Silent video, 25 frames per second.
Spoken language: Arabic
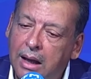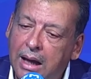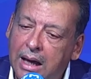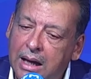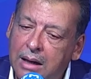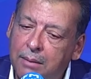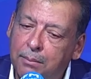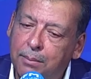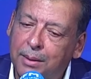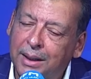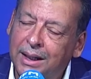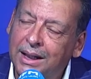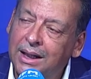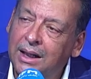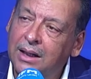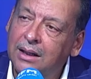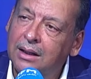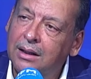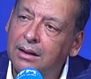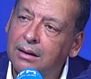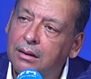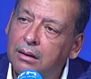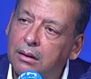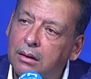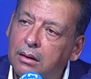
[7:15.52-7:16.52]
40
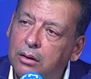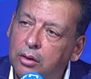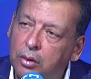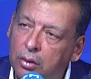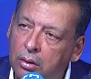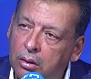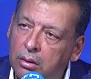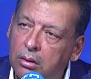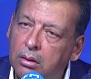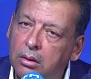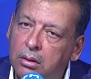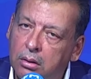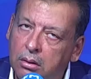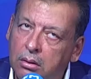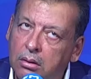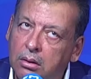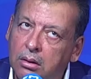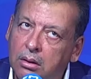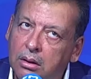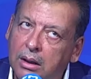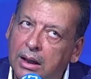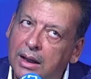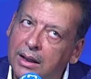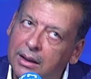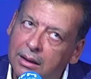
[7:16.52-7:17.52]
ينتج ي...
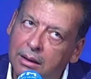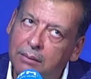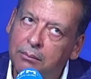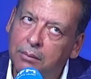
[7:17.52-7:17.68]
آه،